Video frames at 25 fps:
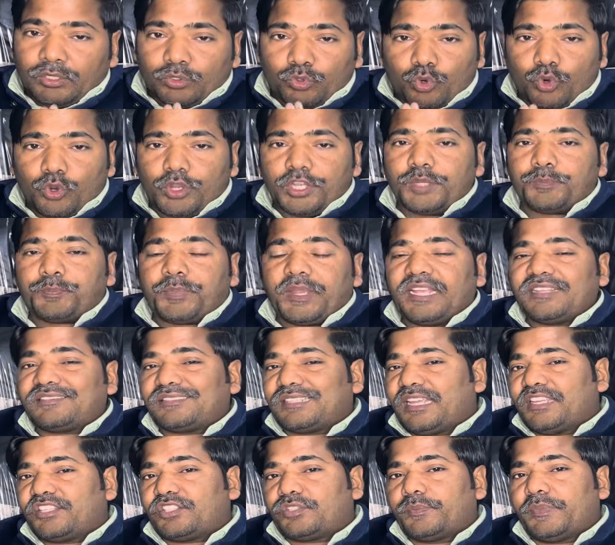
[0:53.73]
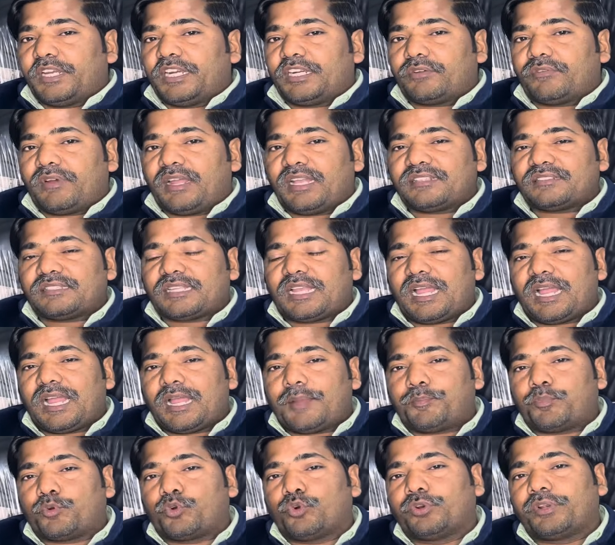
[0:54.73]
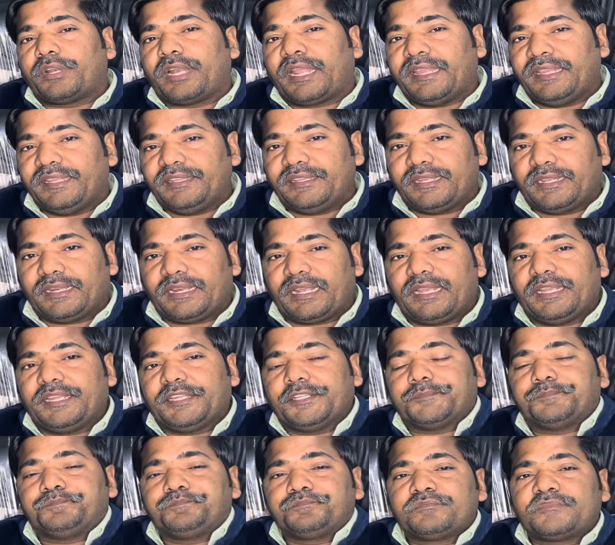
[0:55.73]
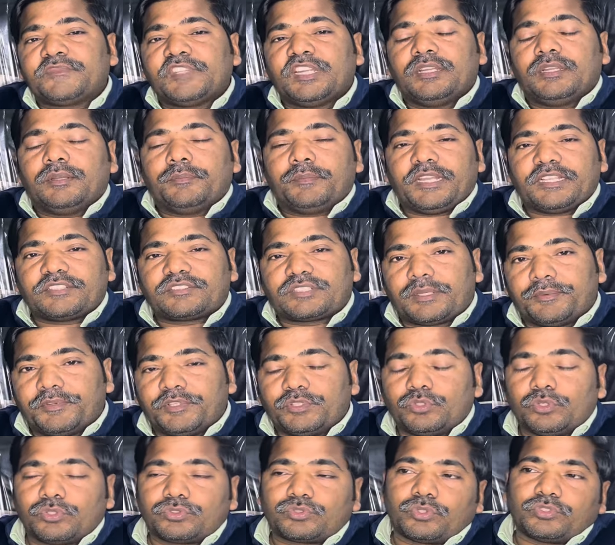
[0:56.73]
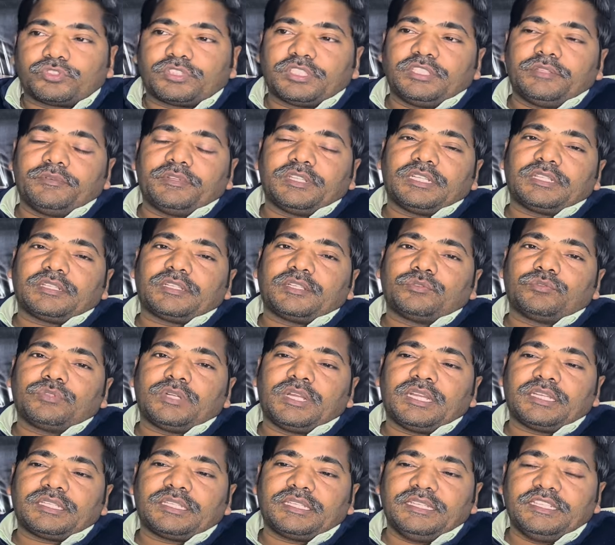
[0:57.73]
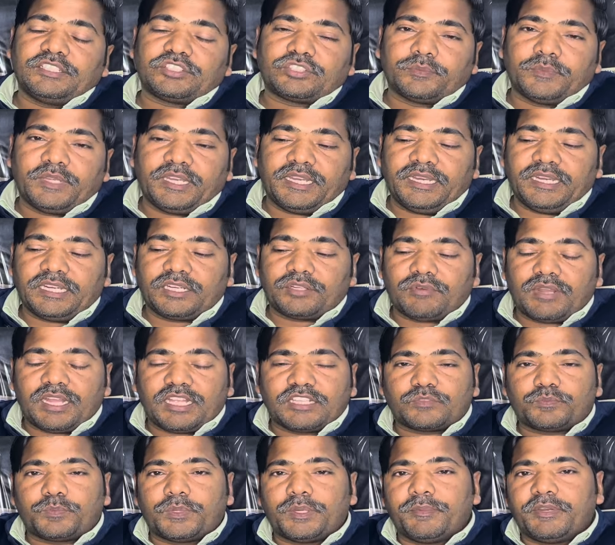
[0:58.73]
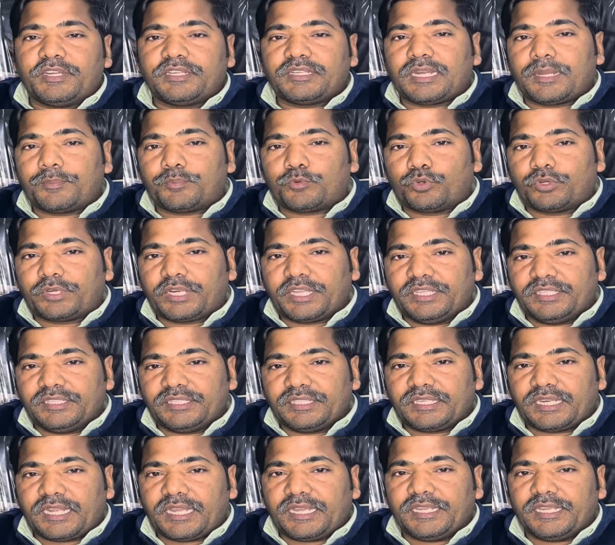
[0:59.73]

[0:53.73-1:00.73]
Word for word: कोई पैसा इसमें एडवांस आपको नहीं देना है मैं सभी दोस्तों से निवेदन करूंगा कि इसमें एडवांस पेमेंट आपको नहीं देना